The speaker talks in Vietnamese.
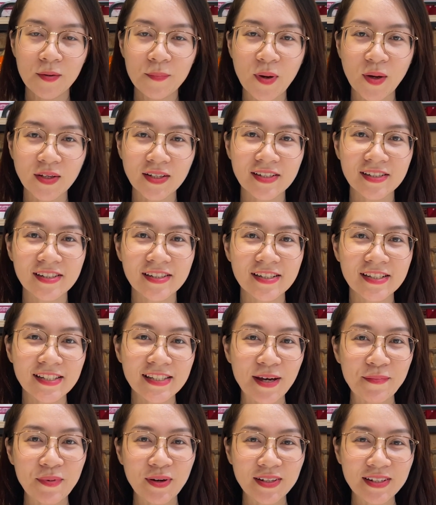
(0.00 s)
mọi người,
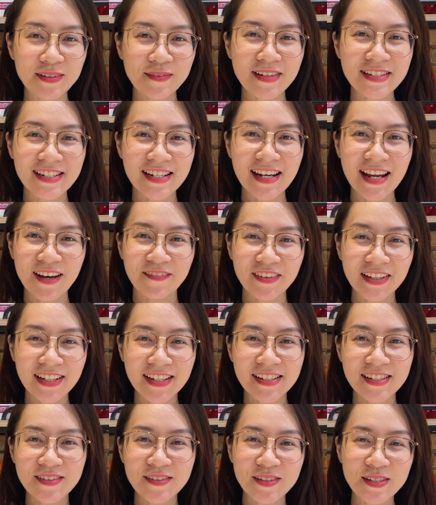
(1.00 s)
chào mọi người quay trở lại với
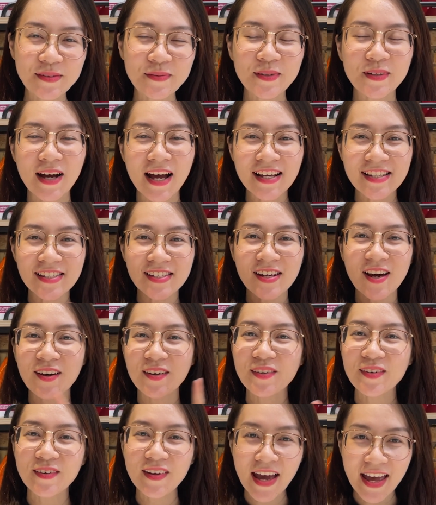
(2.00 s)
kênh youtube của Hashtag
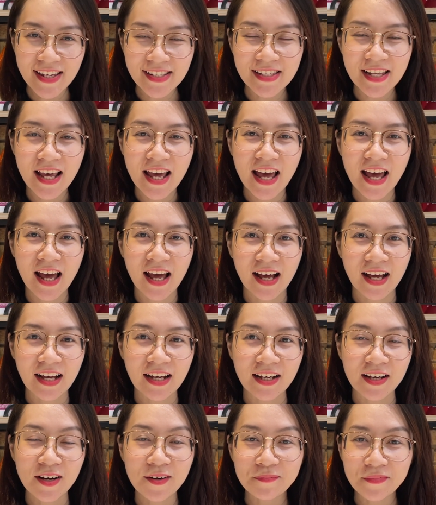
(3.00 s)
US
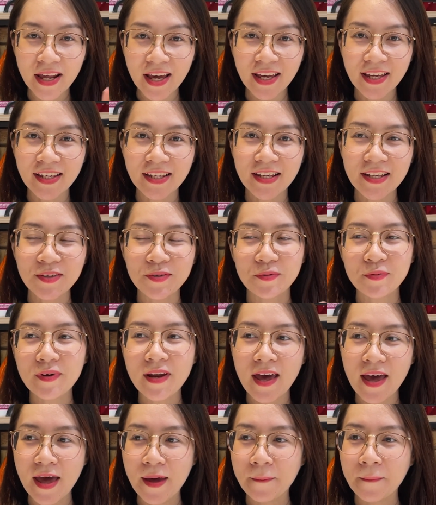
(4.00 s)
à, Hôm nay cái chủ
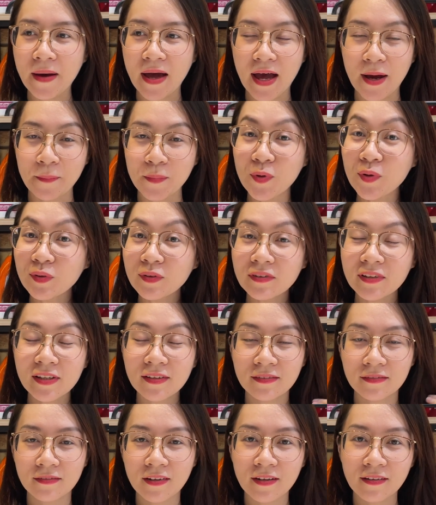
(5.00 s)
đề mà Hằng muốn
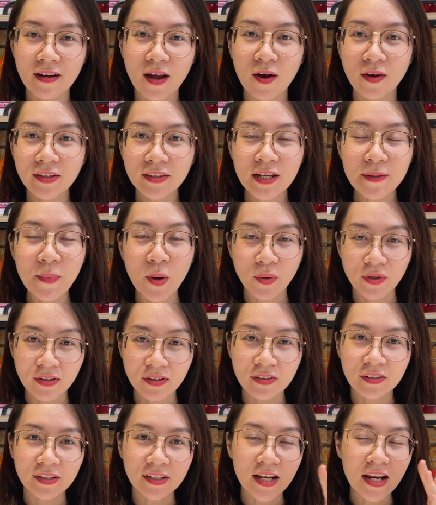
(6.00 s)
nói tới mọi
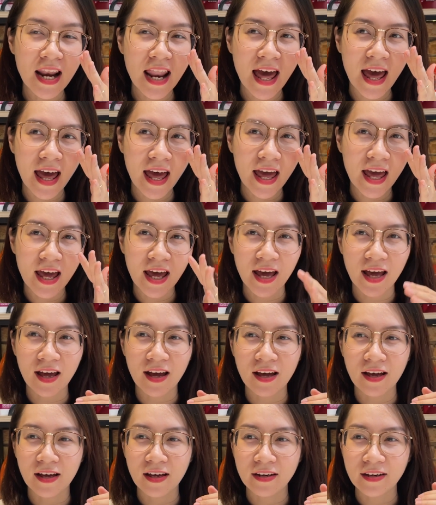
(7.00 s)
người đó là
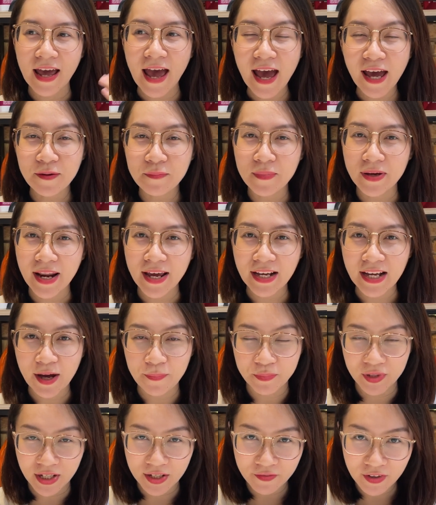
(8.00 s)
à, Ai mà đang
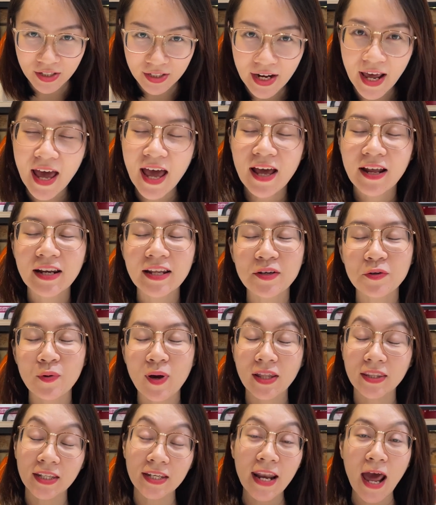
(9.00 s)
gặp những cái vấn đề liên
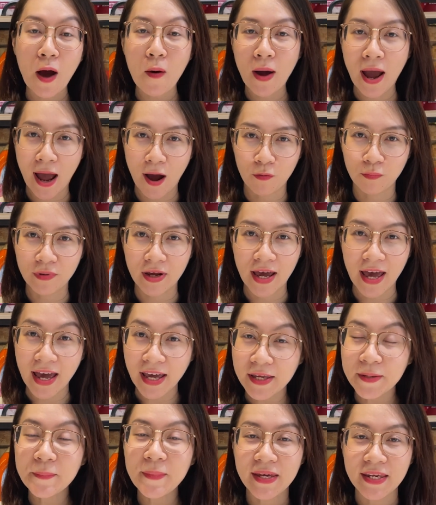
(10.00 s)
quan tới đau họng nè,
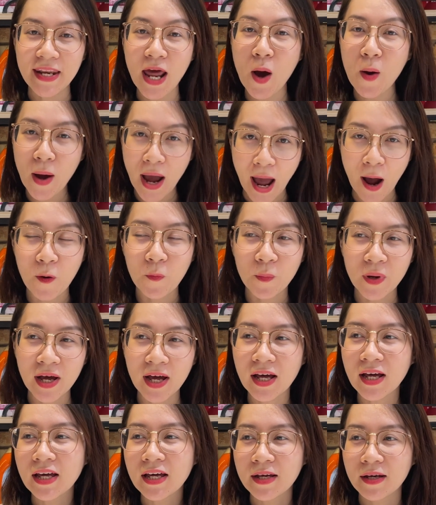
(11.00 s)
hay bị đau họng
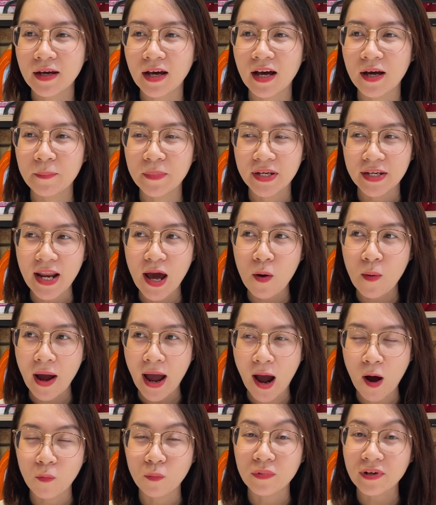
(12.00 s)
ha à, Bị đau
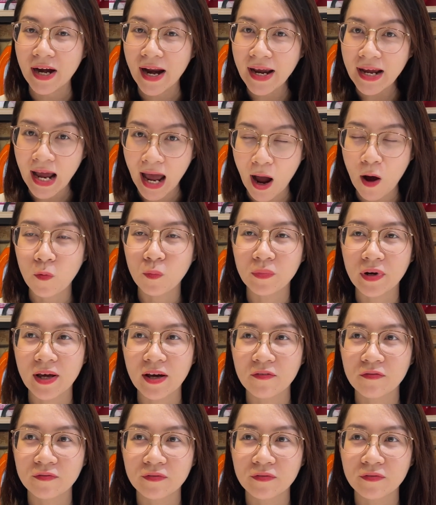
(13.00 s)
họng, rát họng nè,